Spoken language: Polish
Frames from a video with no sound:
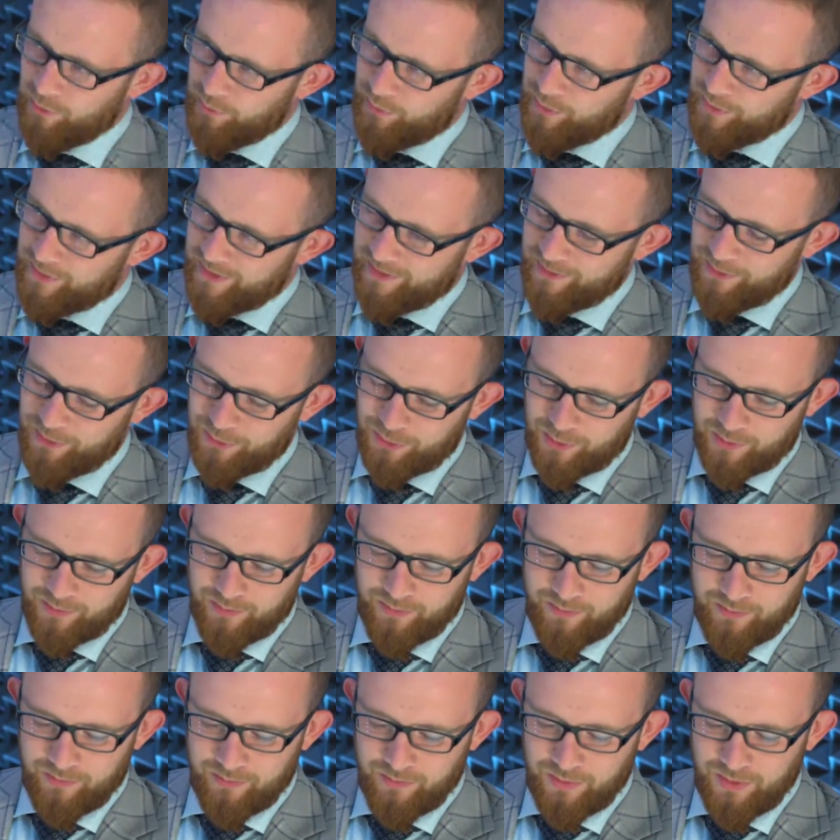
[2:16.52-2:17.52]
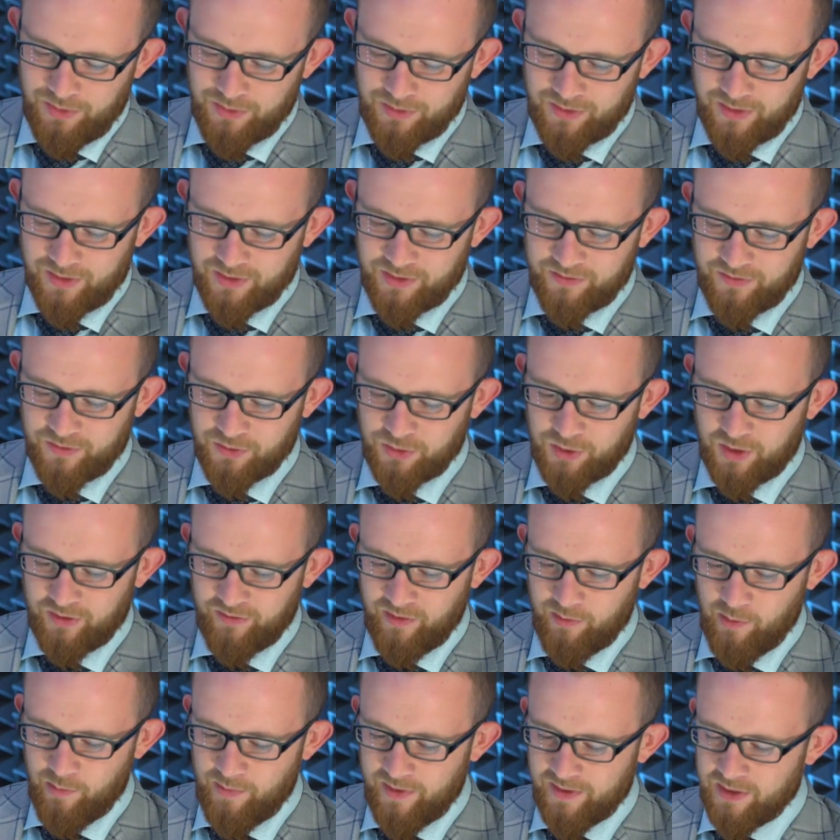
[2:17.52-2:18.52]
panu pytanie o to Ministerstwo
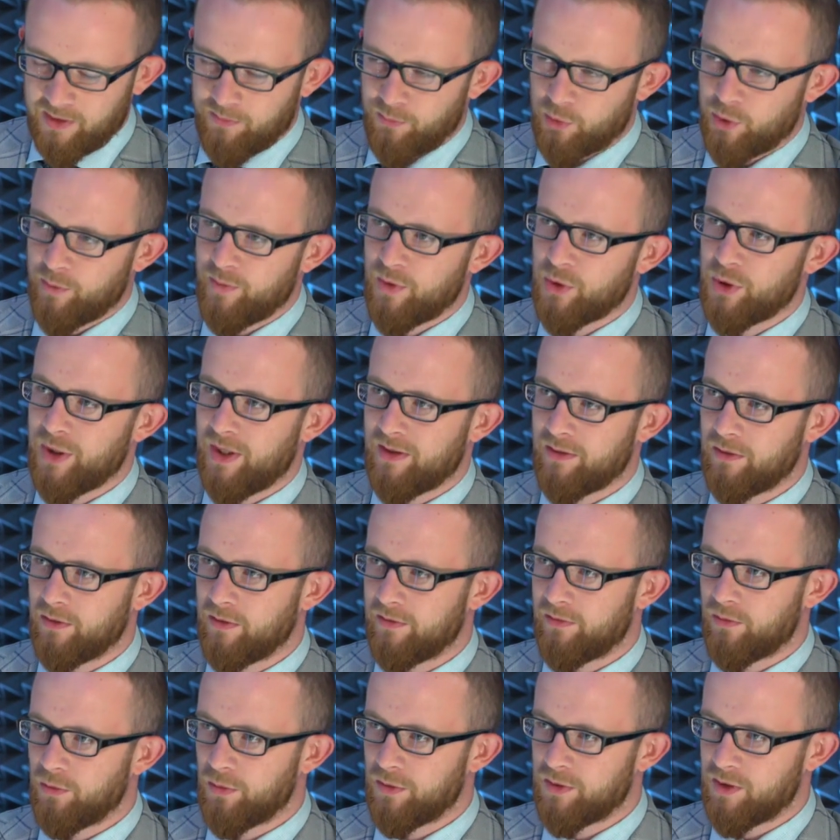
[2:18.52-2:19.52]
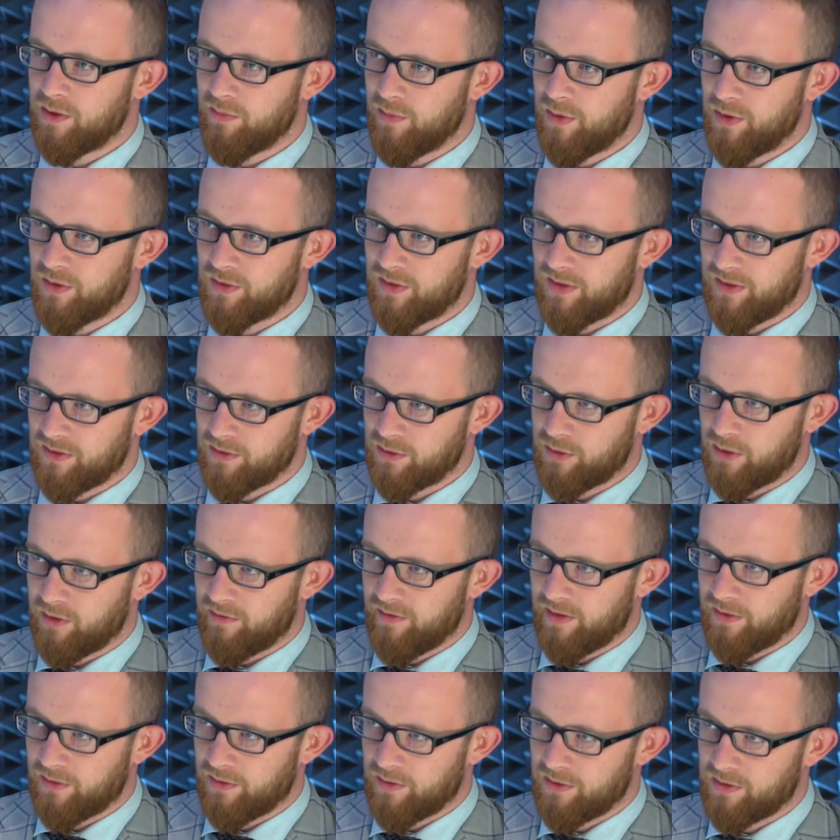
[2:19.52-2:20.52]
Zdrowia, bo pan jest przymierzany do funkcji ministra
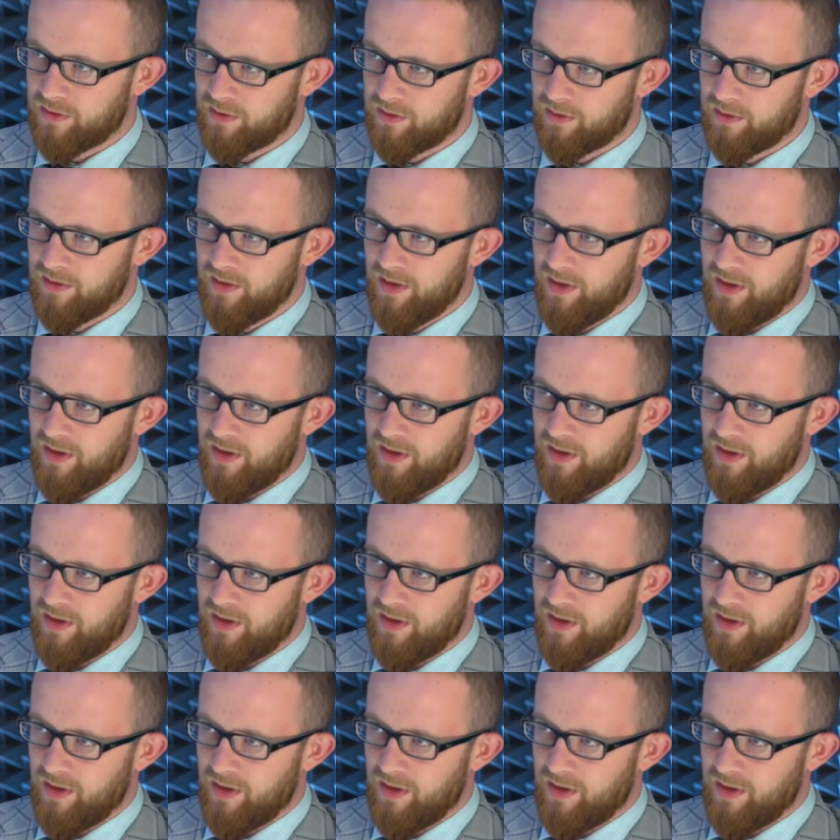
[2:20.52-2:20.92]
zdrowia. To jest